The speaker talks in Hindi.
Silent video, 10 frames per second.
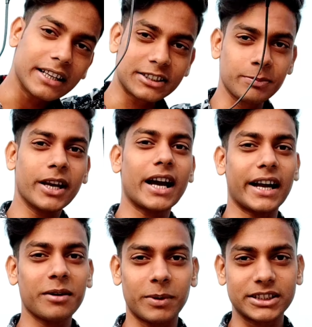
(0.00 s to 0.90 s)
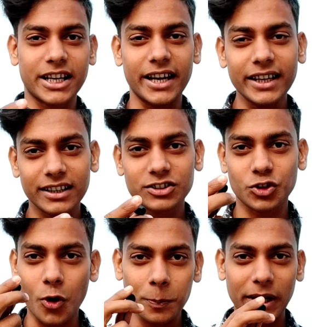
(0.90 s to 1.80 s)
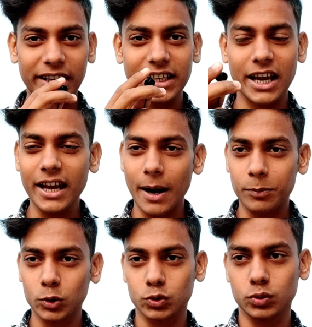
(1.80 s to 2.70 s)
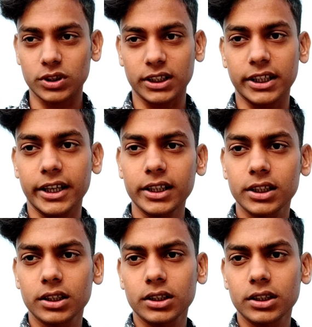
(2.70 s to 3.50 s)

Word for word: इसमें गाना बज रहा है सॉन्ग प्ले किया है आप लोग सुन सकते हैं